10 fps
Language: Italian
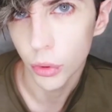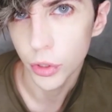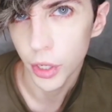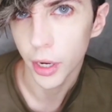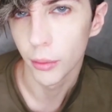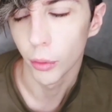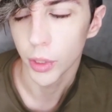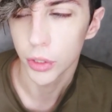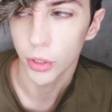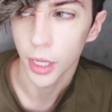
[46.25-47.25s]
inoltre dal
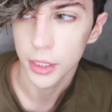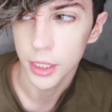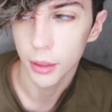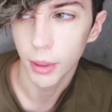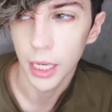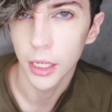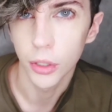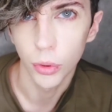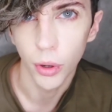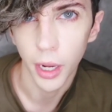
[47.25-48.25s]
momento che essere belli
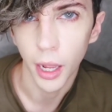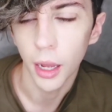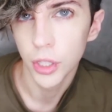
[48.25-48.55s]
in Corea